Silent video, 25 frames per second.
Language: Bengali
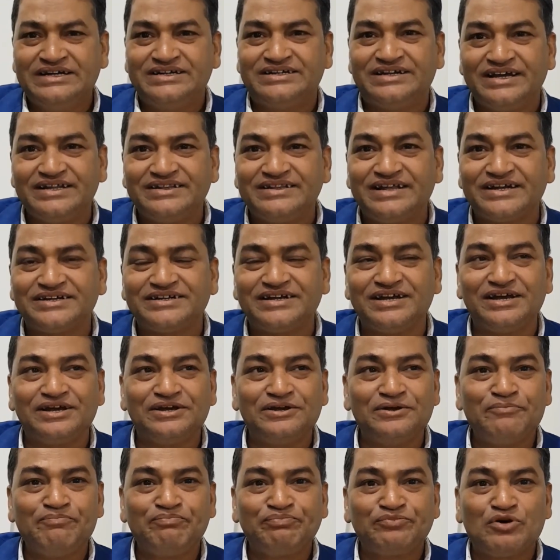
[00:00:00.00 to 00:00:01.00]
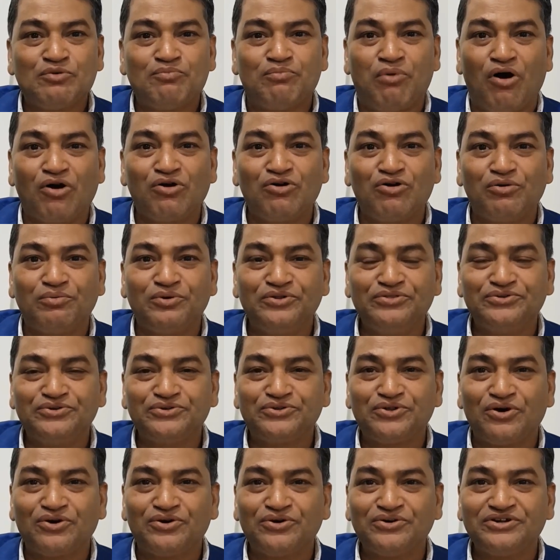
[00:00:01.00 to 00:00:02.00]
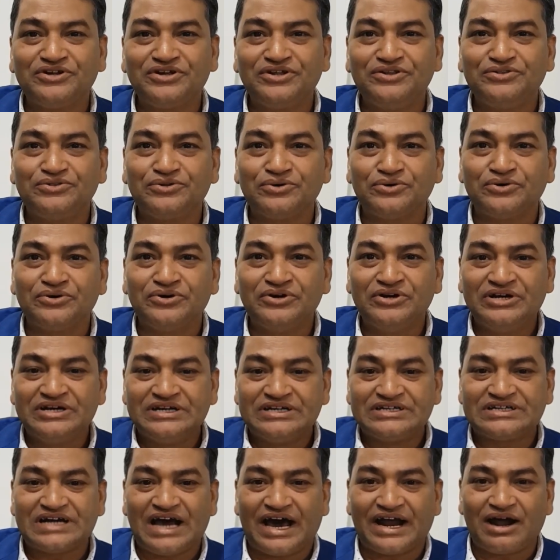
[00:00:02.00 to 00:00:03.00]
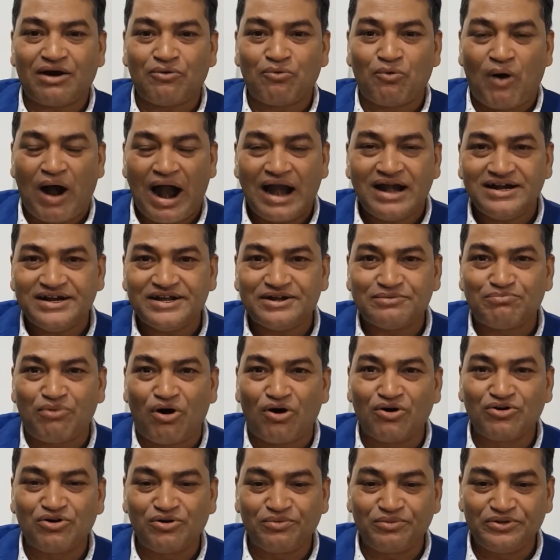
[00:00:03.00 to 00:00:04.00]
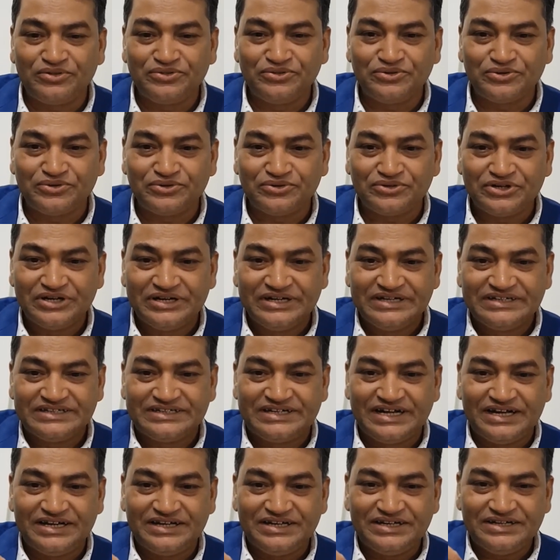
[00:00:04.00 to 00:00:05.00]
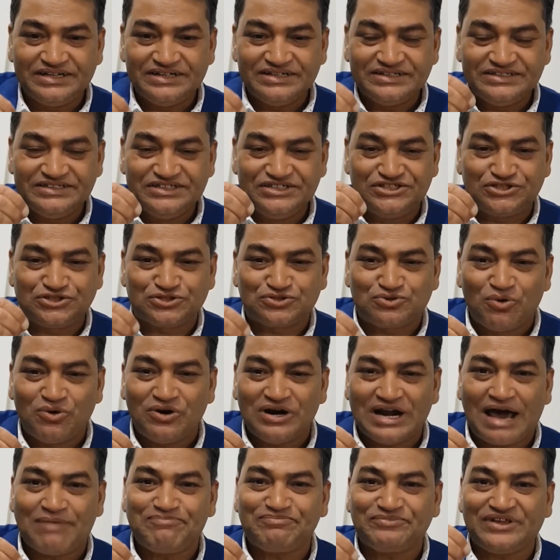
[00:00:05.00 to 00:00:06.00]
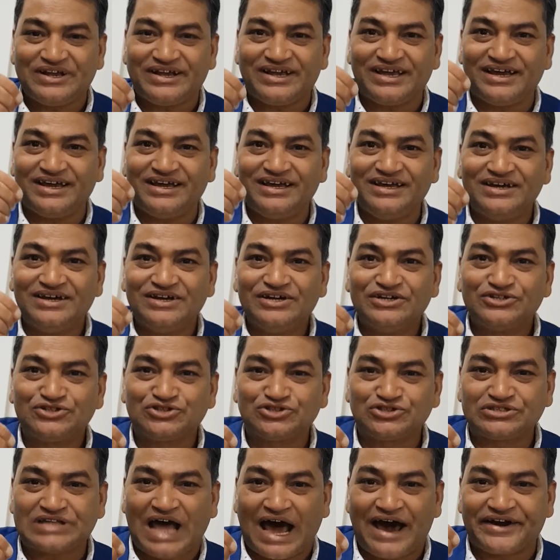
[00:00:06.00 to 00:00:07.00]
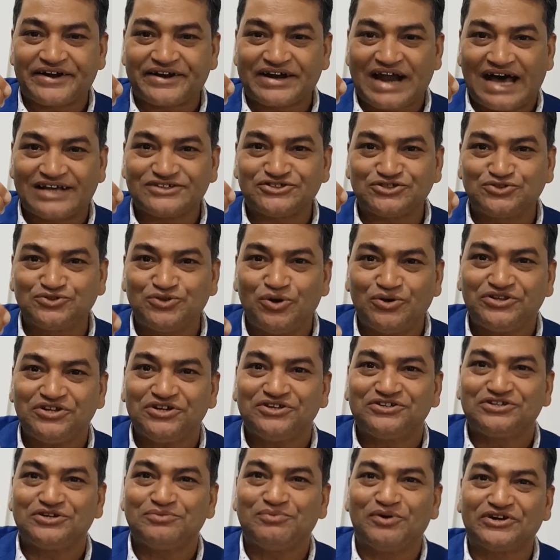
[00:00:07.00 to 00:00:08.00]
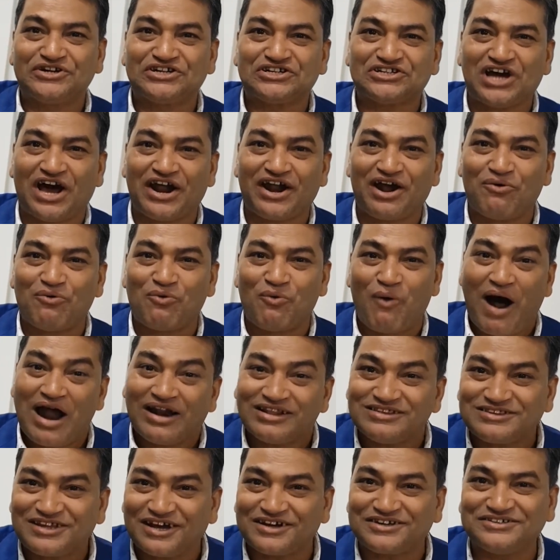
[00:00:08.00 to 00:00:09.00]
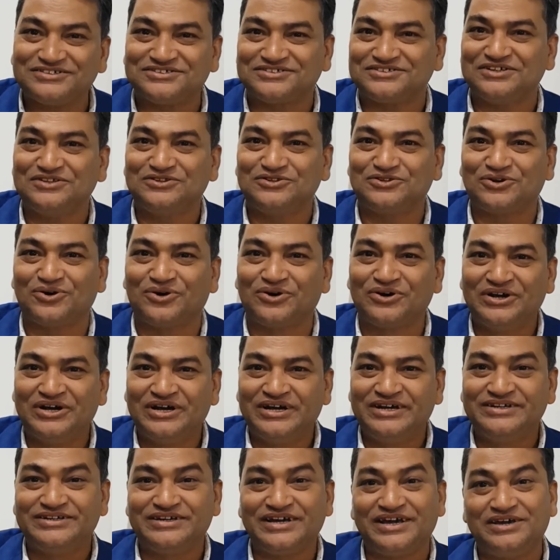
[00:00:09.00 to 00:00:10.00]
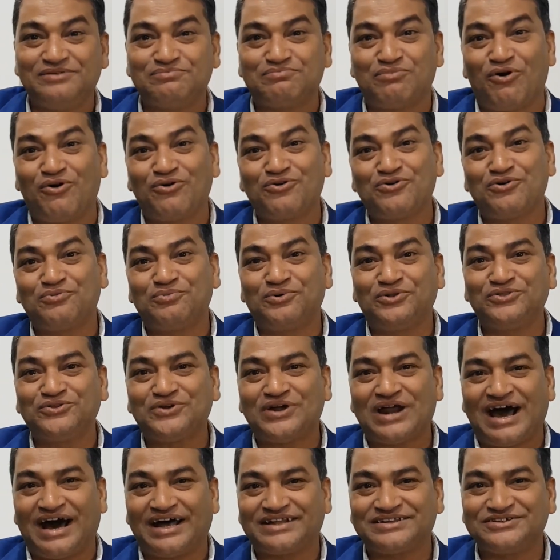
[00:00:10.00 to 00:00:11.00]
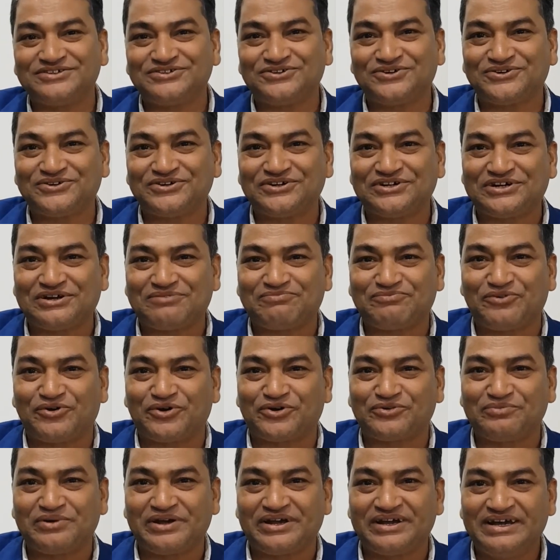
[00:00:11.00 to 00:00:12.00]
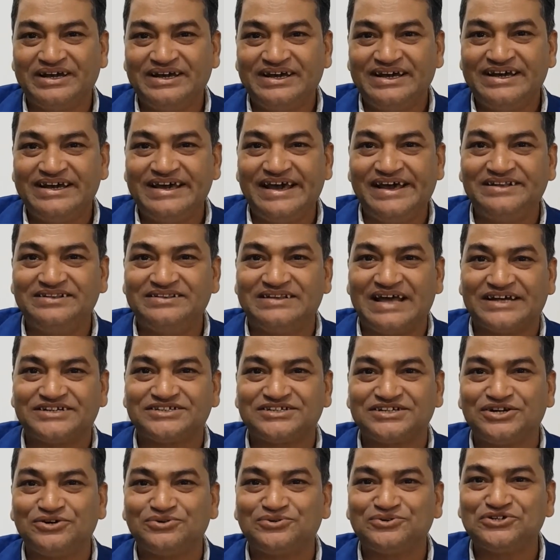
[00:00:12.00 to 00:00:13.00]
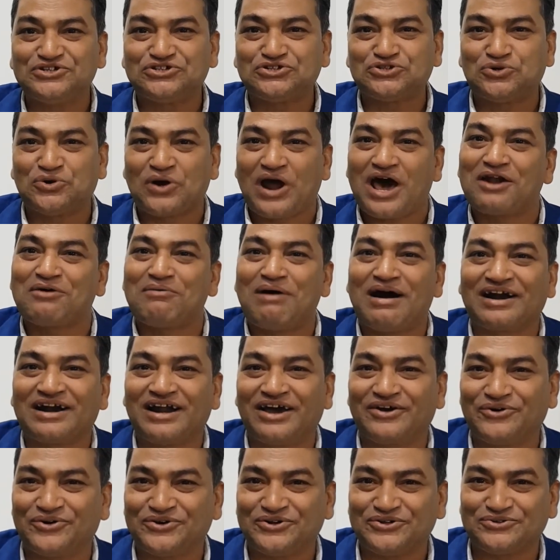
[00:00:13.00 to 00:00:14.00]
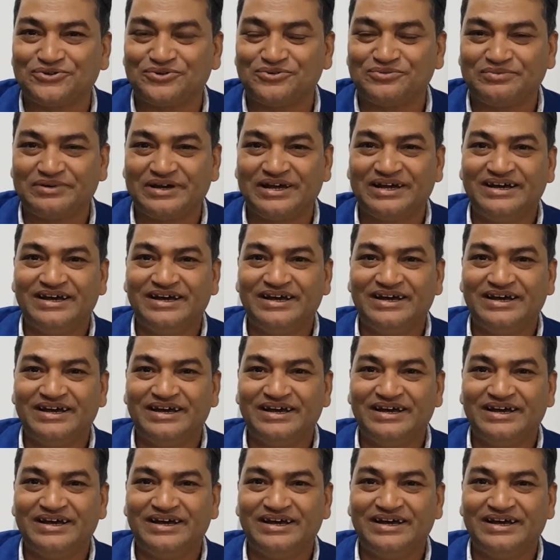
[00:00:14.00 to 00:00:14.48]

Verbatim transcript: সেই দেশে বঙ্গবন্ধু তখন কিন্তু সারা ওয়ার্ল্ডে বঙ্গবন্ধু সেই স্কুল লাইফ থেকে তার রাজনৈতিক জীবনে সারা ওয়ার্ল্ড তাকে চিনত যে এই বঙ্গবন্ধুর হাতে যখন এটা পড়বে এই দেশকে উনি সোনার বাংলা করে তুলবে